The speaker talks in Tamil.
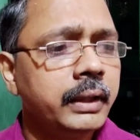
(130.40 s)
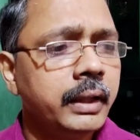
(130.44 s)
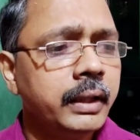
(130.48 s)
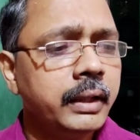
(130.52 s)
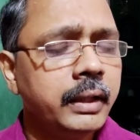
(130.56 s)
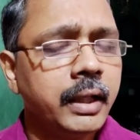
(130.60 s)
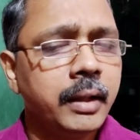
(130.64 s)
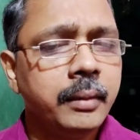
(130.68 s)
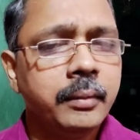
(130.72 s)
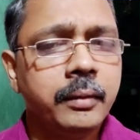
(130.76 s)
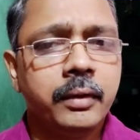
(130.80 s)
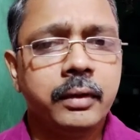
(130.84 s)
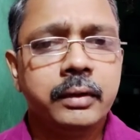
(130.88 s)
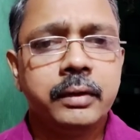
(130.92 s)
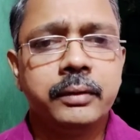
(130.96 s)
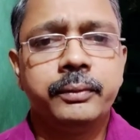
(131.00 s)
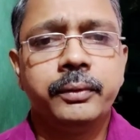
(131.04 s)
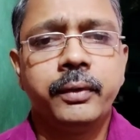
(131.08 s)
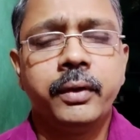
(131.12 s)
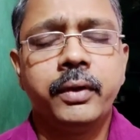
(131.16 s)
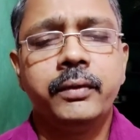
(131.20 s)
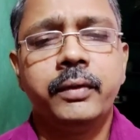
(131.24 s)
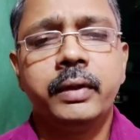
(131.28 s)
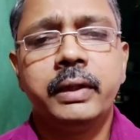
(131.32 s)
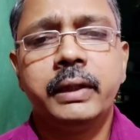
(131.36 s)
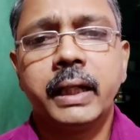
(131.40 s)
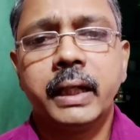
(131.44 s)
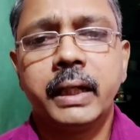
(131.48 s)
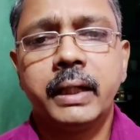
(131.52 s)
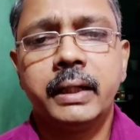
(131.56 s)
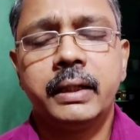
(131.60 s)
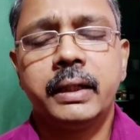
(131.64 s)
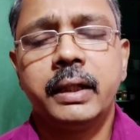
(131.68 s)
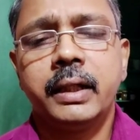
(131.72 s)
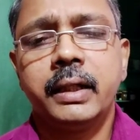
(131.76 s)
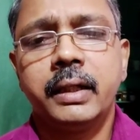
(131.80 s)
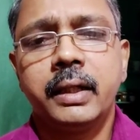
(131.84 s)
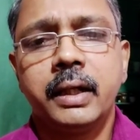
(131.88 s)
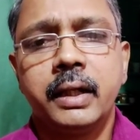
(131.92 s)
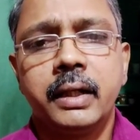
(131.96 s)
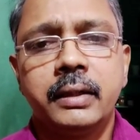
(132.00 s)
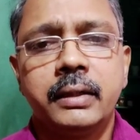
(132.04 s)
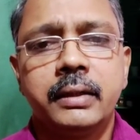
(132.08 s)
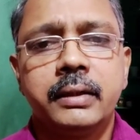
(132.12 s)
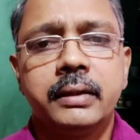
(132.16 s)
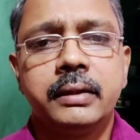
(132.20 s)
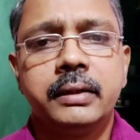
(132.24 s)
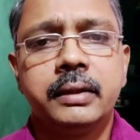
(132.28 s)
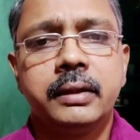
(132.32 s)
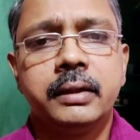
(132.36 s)
சரி நம்ம வந்து ஃபோன் வந்து தலைகீழாக
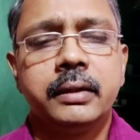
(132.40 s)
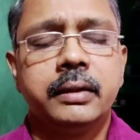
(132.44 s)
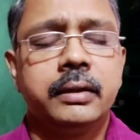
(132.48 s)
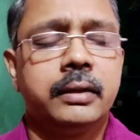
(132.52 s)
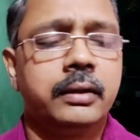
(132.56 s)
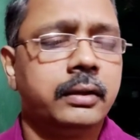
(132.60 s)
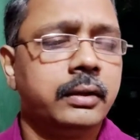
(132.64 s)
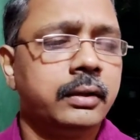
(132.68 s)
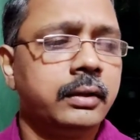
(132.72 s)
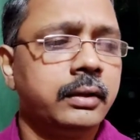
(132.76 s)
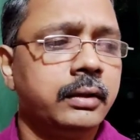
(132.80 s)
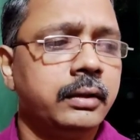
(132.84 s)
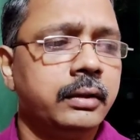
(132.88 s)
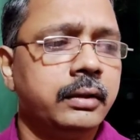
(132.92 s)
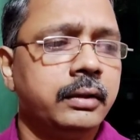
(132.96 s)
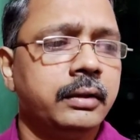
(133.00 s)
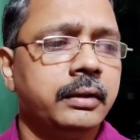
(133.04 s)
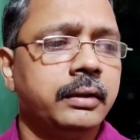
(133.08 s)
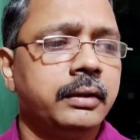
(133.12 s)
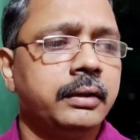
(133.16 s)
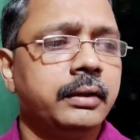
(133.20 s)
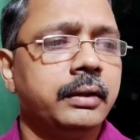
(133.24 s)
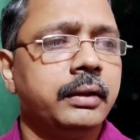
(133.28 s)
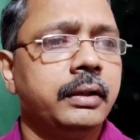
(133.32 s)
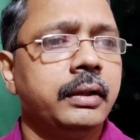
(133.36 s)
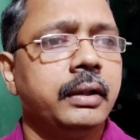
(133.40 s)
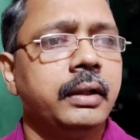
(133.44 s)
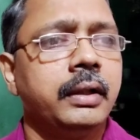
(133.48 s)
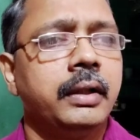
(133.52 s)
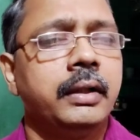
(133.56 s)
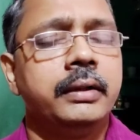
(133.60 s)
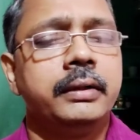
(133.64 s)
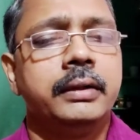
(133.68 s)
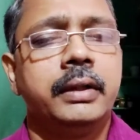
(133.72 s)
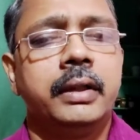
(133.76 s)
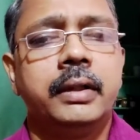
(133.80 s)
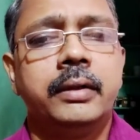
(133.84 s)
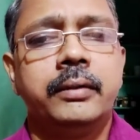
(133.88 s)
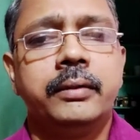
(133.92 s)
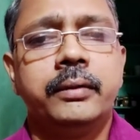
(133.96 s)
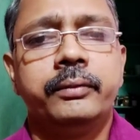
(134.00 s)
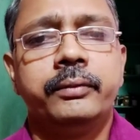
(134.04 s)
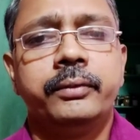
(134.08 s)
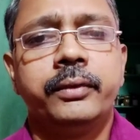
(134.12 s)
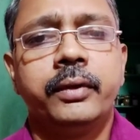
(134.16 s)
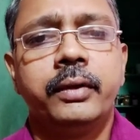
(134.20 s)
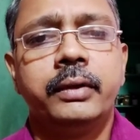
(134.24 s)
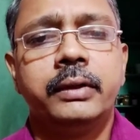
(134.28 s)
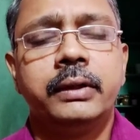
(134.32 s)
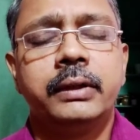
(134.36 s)
கடந்துச்சு சரி
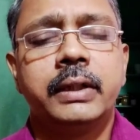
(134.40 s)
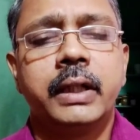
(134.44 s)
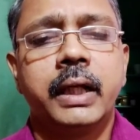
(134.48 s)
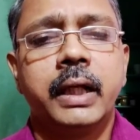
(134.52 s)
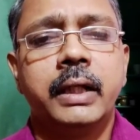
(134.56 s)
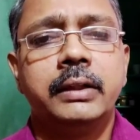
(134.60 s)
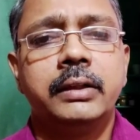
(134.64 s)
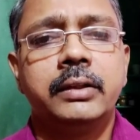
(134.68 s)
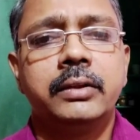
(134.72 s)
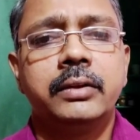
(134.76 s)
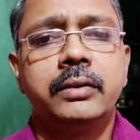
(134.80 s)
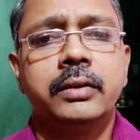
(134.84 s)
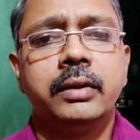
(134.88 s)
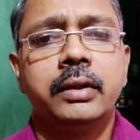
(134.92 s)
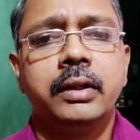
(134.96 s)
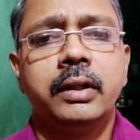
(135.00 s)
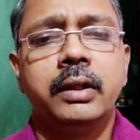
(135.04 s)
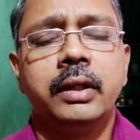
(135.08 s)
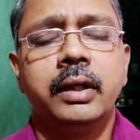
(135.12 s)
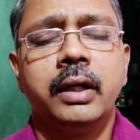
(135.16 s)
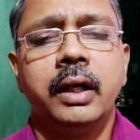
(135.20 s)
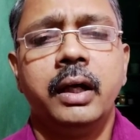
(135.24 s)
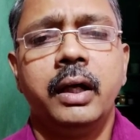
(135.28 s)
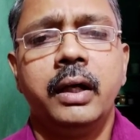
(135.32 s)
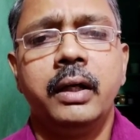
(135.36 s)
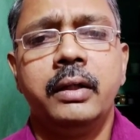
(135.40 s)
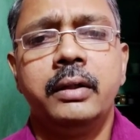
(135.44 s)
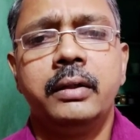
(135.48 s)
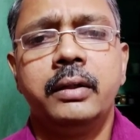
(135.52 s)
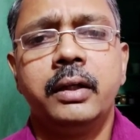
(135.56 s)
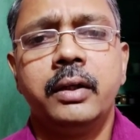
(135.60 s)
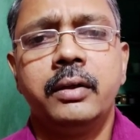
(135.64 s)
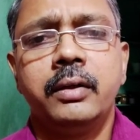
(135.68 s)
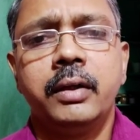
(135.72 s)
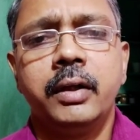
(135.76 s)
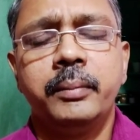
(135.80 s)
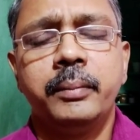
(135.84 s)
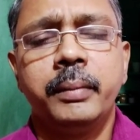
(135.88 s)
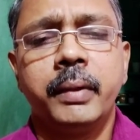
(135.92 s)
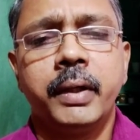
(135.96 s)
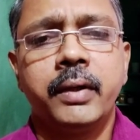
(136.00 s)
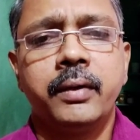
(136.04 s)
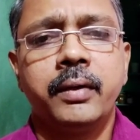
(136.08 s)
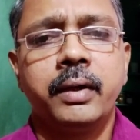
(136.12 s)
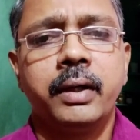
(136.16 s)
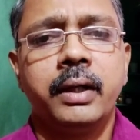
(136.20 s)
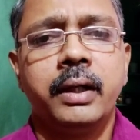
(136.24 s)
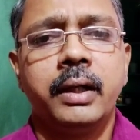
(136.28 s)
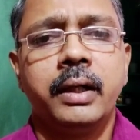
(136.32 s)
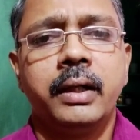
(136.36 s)
ஃபோன் ஸ்க்ராட்ச் கூட ஆயிருந்தால் கூட
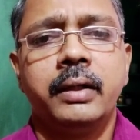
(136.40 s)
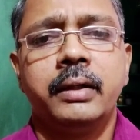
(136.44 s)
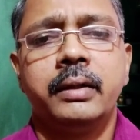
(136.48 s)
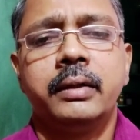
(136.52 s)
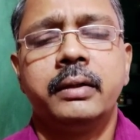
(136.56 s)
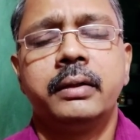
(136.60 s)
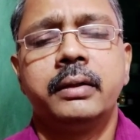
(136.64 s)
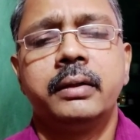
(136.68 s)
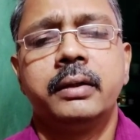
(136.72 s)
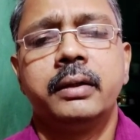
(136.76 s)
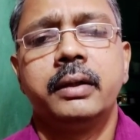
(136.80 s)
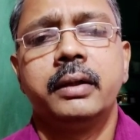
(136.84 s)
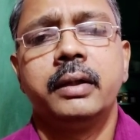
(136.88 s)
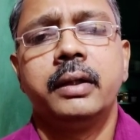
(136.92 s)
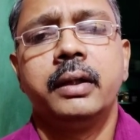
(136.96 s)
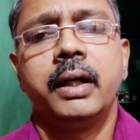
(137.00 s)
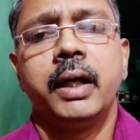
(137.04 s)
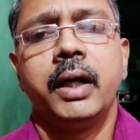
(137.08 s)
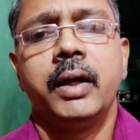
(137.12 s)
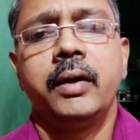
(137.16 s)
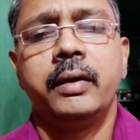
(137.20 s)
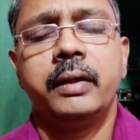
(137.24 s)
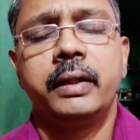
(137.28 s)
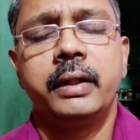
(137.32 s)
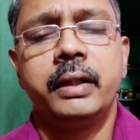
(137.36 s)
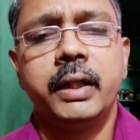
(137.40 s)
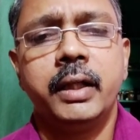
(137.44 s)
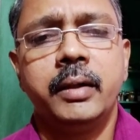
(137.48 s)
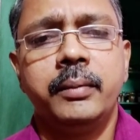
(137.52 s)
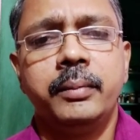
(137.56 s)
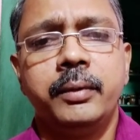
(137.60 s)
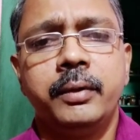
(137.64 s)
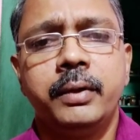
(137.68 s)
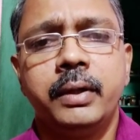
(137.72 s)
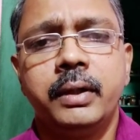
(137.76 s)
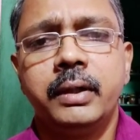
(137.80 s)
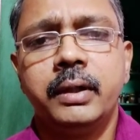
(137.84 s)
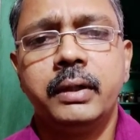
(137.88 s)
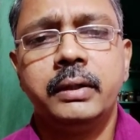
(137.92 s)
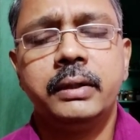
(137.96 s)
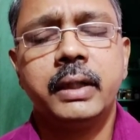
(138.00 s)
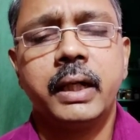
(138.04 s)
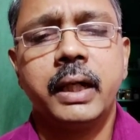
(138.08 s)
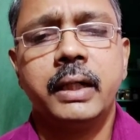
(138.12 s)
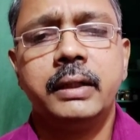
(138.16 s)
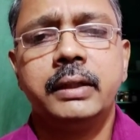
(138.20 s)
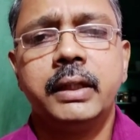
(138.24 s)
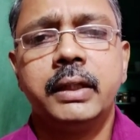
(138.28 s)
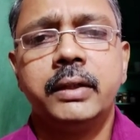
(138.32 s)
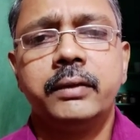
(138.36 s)
பரவாயில்ல அவன் கீழே போட்டதில்
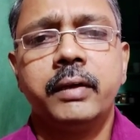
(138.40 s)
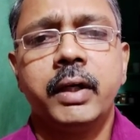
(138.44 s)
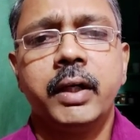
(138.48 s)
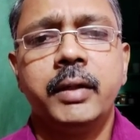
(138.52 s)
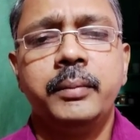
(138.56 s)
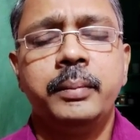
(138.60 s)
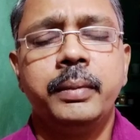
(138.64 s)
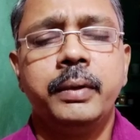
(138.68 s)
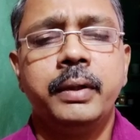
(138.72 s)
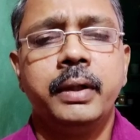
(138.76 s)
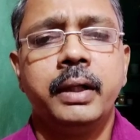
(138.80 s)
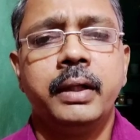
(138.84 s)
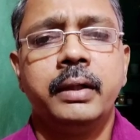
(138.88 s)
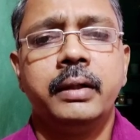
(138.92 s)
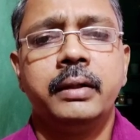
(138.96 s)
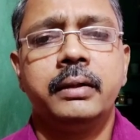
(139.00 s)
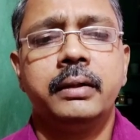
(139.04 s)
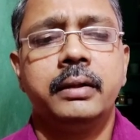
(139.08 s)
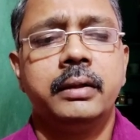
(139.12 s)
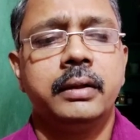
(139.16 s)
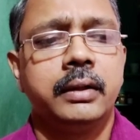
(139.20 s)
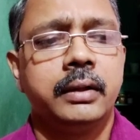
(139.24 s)
ஸ்க்ராட்ச் ஆக வாய்ப்பு இல்லை